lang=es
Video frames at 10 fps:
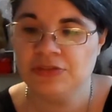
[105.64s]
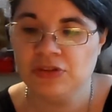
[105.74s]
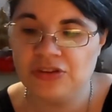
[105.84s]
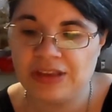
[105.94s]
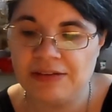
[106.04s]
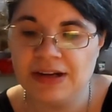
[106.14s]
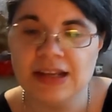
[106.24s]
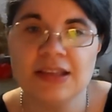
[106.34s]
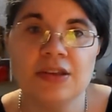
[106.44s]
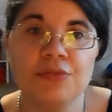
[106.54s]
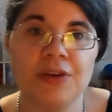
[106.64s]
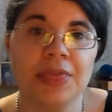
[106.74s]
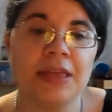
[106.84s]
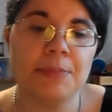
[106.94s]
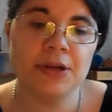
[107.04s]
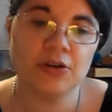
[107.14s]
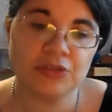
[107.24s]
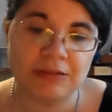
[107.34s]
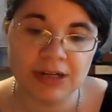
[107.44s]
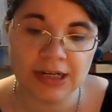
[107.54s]
Estos estaban allí de oferta, pero
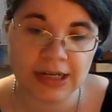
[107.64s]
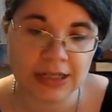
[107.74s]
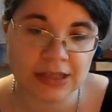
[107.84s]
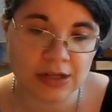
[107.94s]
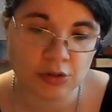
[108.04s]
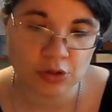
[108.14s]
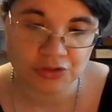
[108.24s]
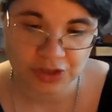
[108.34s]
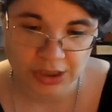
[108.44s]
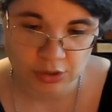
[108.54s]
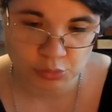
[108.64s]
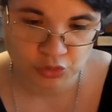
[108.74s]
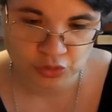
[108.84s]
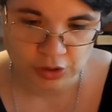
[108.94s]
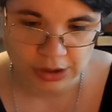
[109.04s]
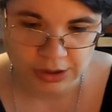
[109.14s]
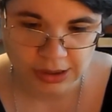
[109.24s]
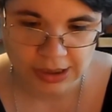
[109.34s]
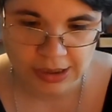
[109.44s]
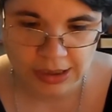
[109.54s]
no estaban en catálogo, así que lo busco en
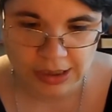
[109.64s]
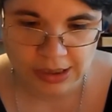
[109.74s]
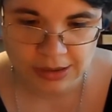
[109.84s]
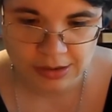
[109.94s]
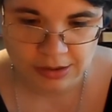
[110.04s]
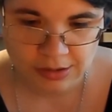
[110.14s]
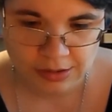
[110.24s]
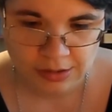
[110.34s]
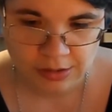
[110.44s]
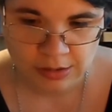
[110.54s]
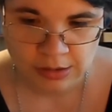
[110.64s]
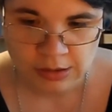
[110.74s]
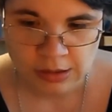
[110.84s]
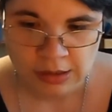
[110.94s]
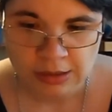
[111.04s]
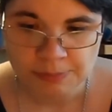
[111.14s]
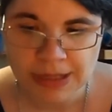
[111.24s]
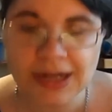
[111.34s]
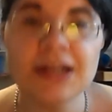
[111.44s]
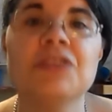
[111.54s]
el ticket.
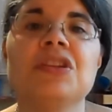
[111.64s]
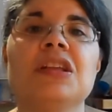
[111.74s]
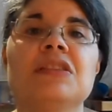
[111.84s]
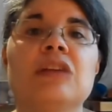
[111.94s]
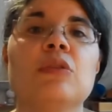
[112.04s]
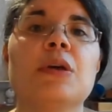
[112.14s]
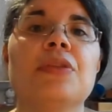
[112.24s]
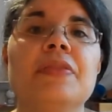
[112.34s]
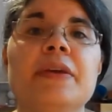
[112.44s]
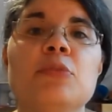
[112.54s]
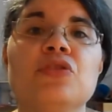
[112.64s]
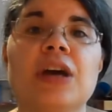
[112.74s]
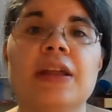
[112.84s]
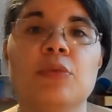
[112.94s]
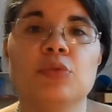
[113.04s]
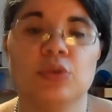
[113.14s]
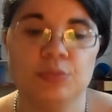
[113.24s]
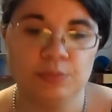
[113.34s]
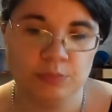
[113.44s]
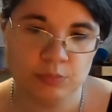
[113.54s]
Valen a 79 céntimos cada
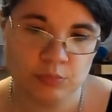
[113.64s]
uno.